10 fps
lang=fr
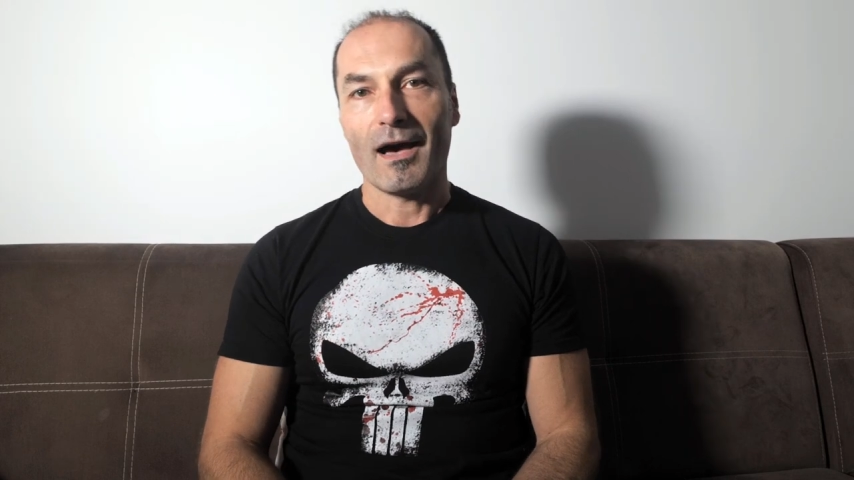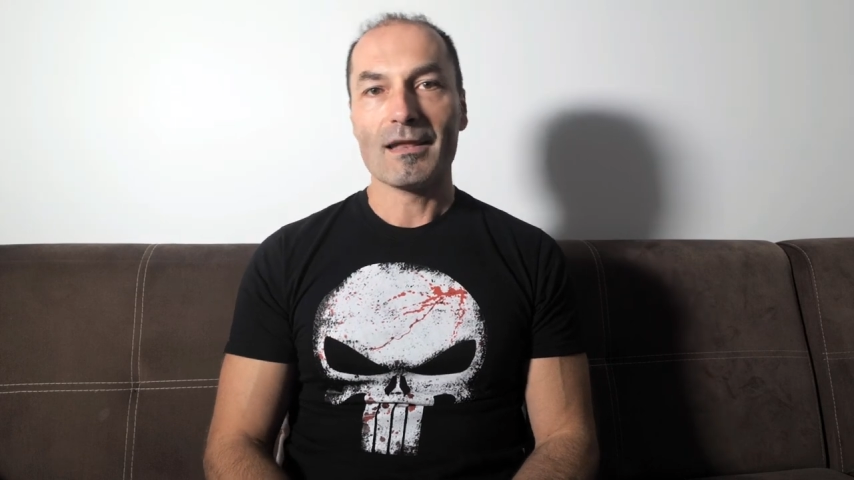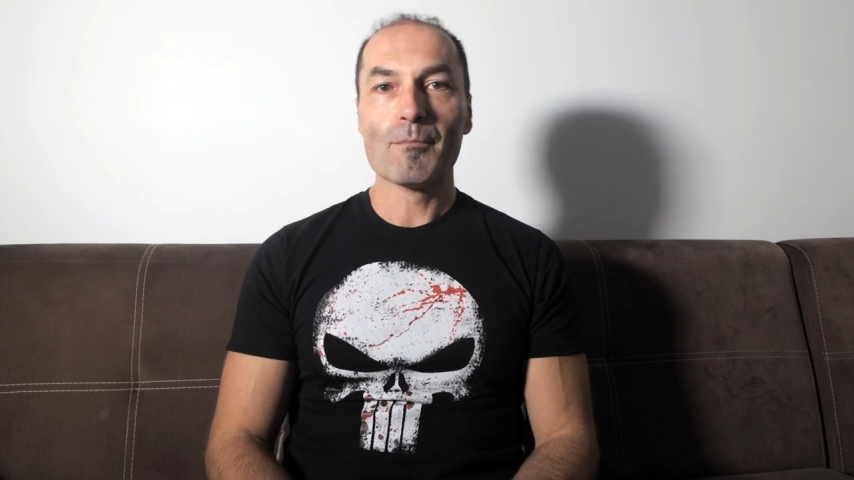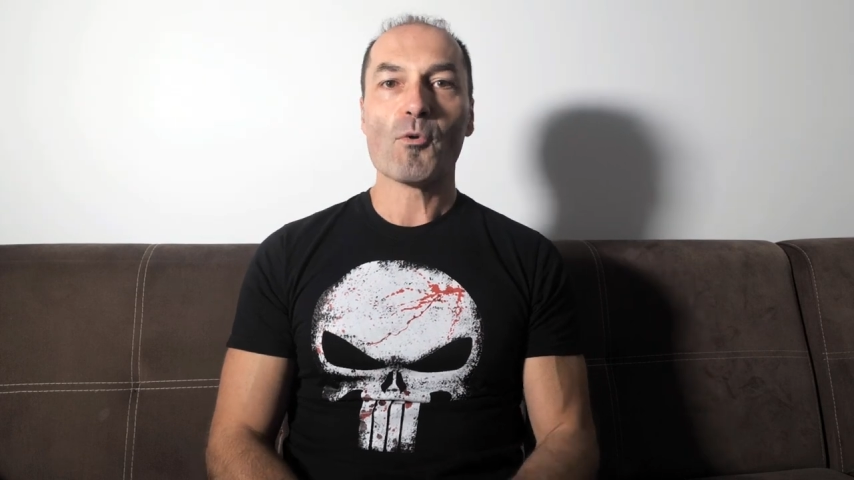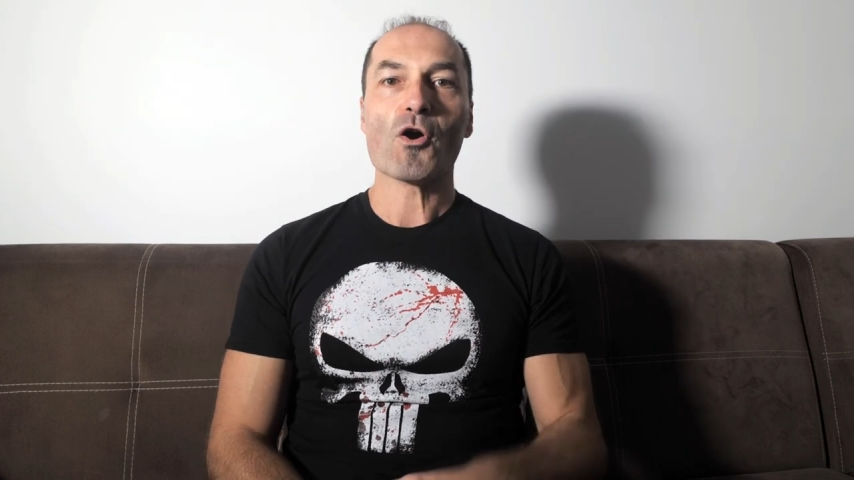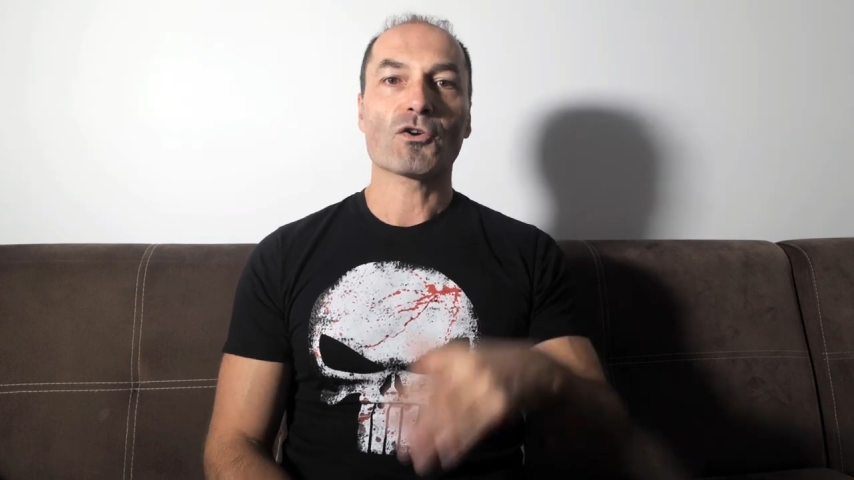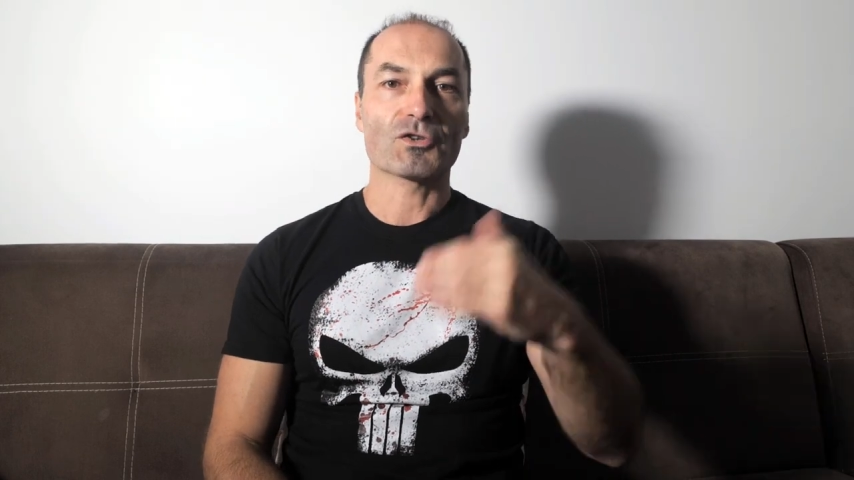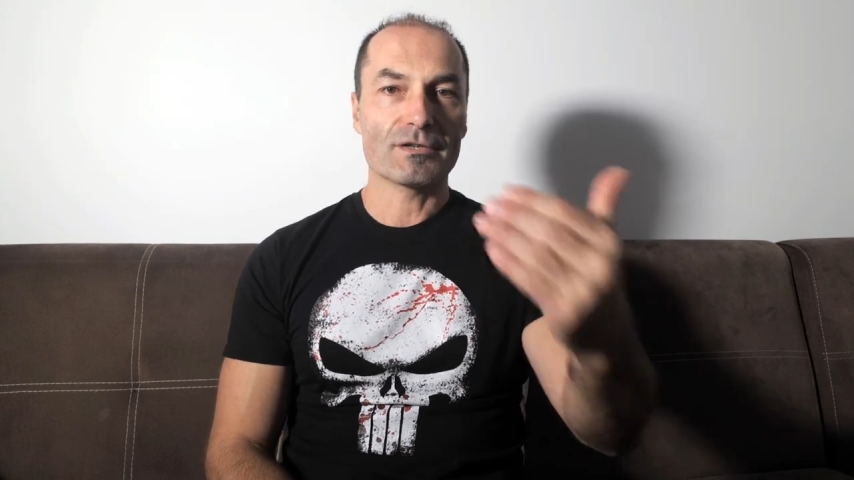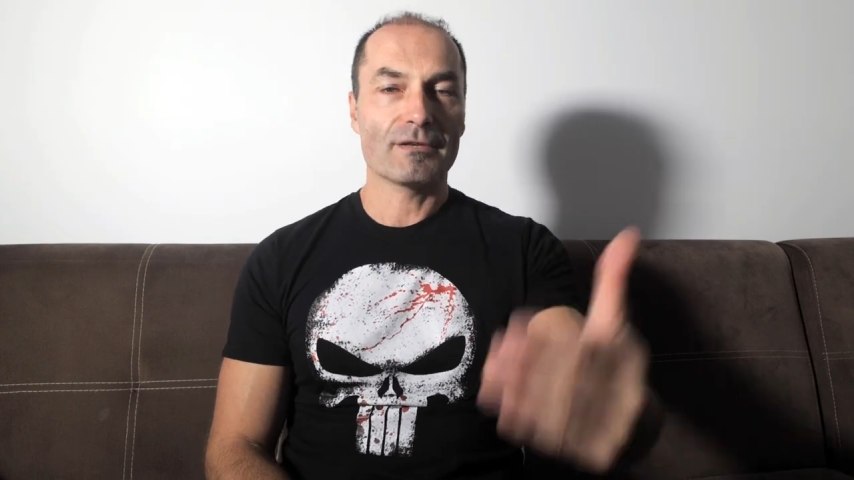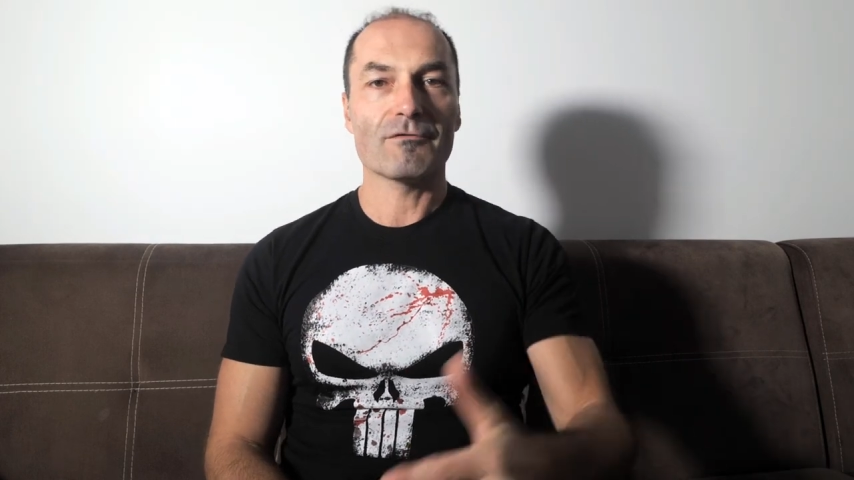à l'époque, quand
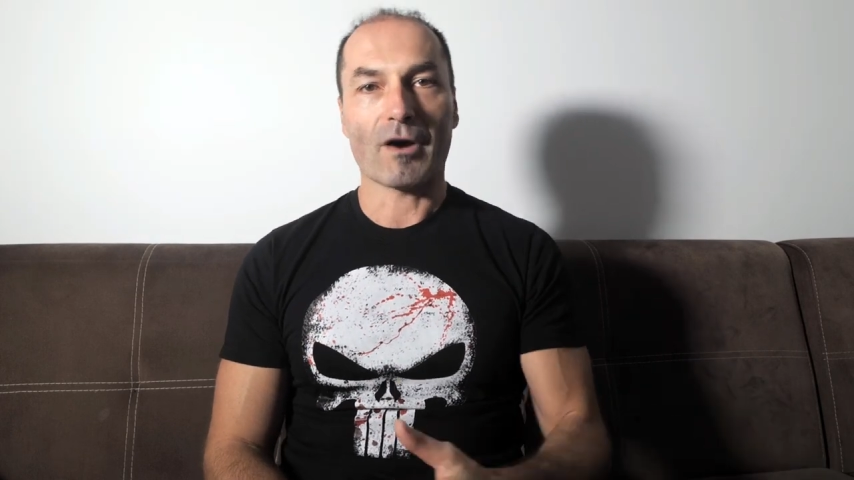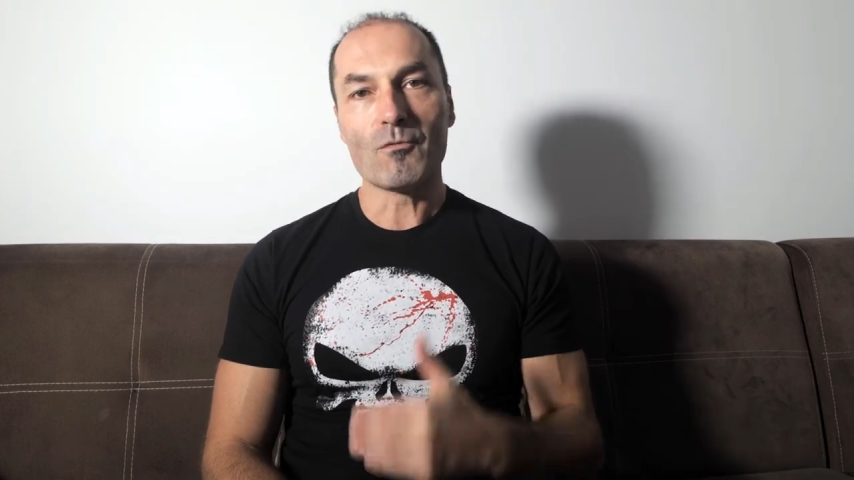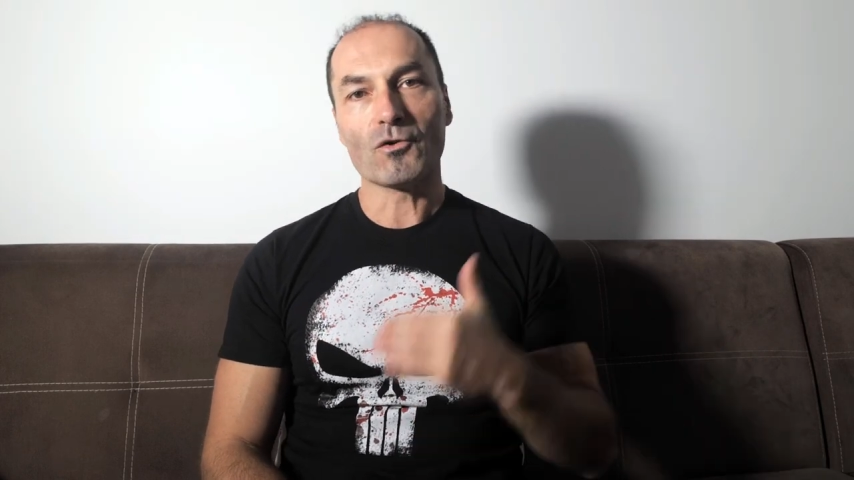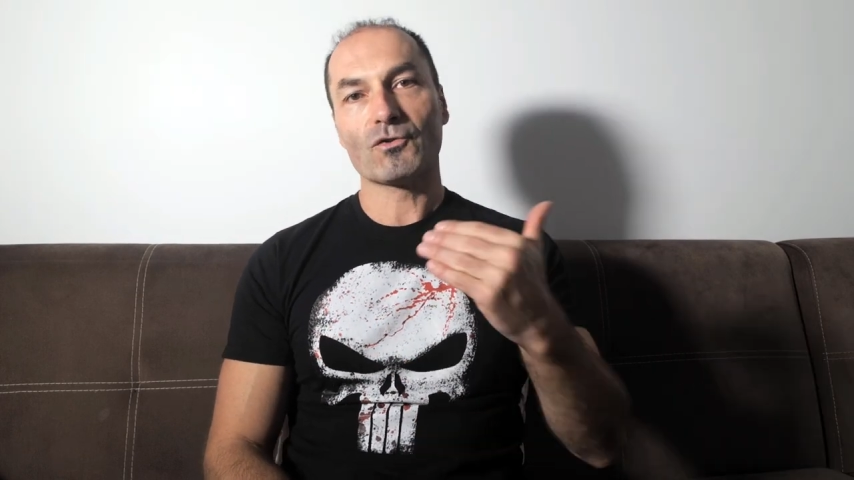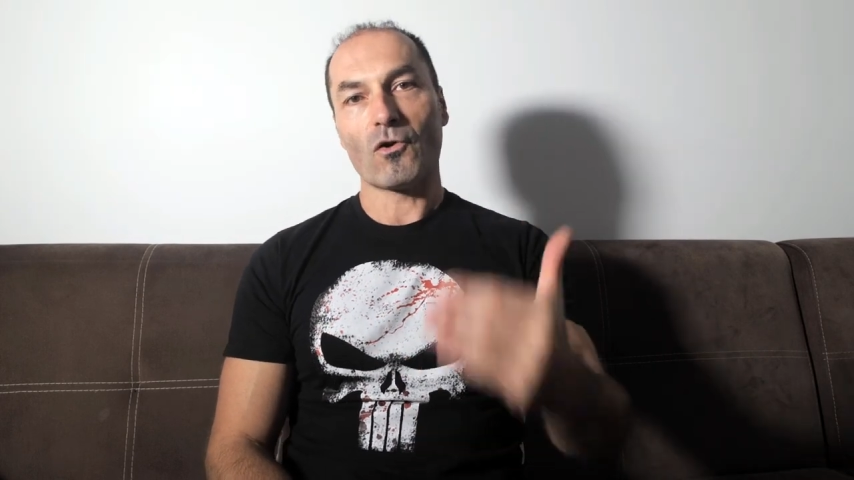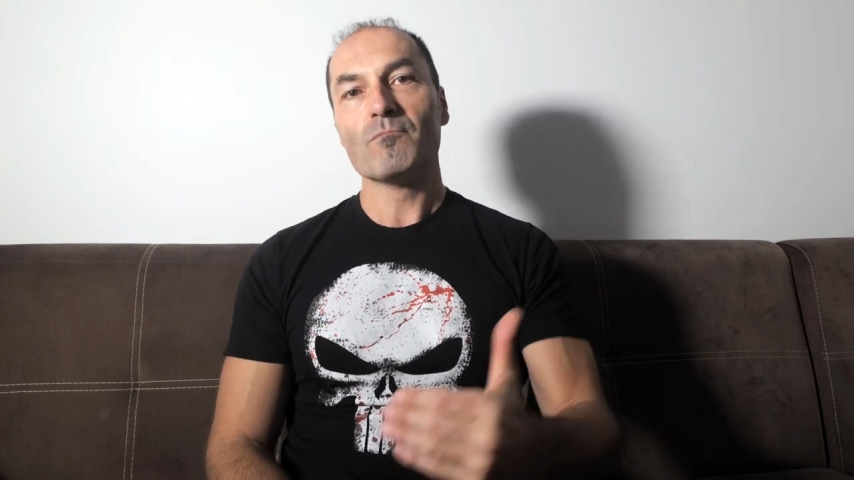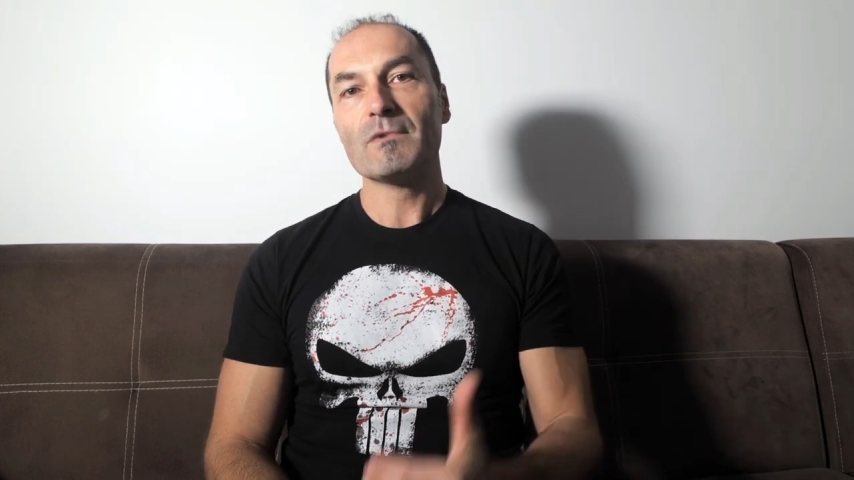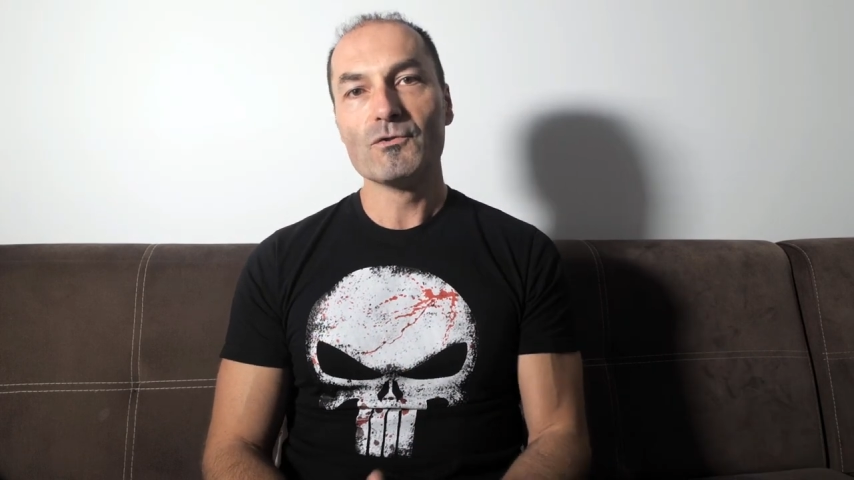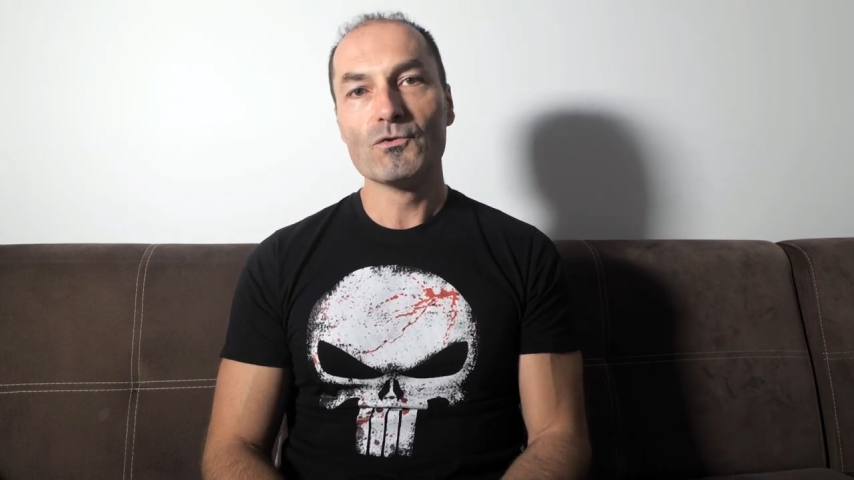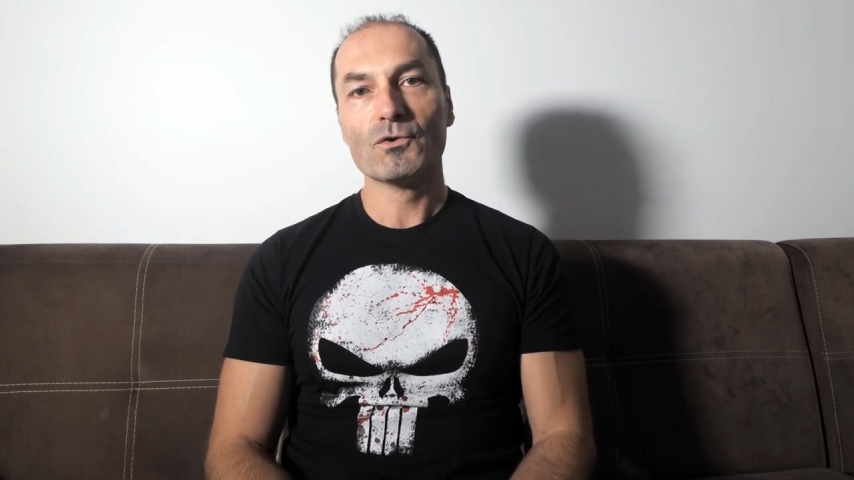j'étais vraiment dans le
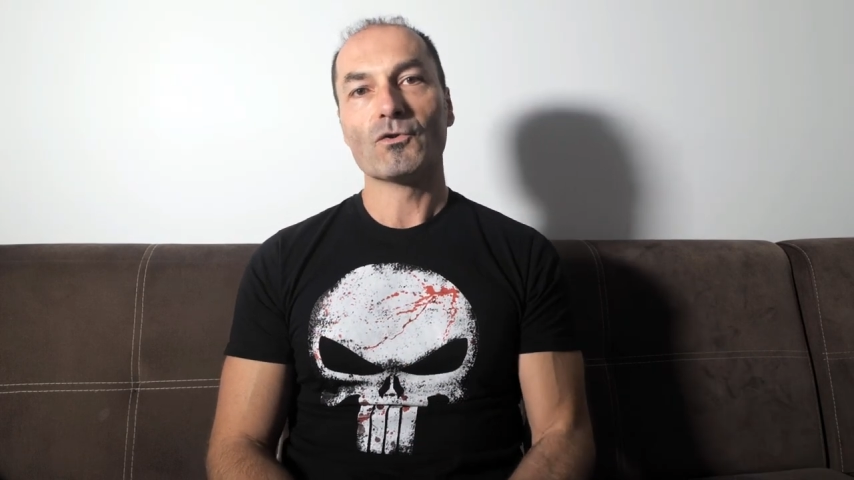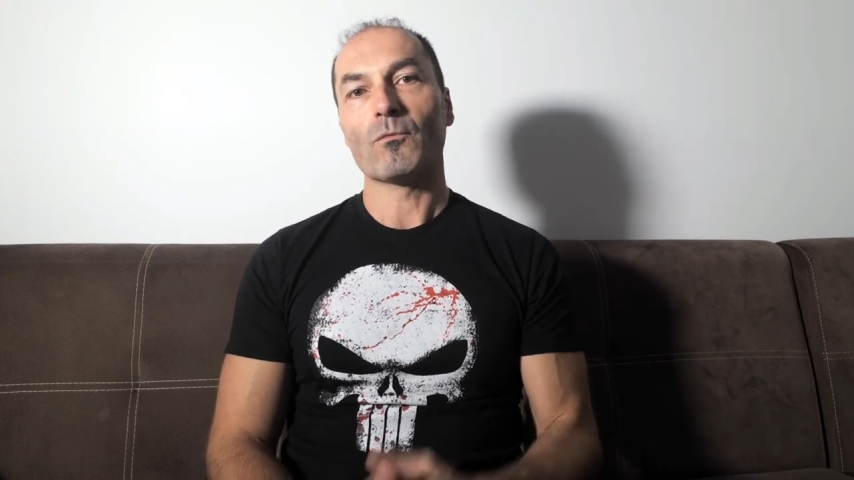milieu,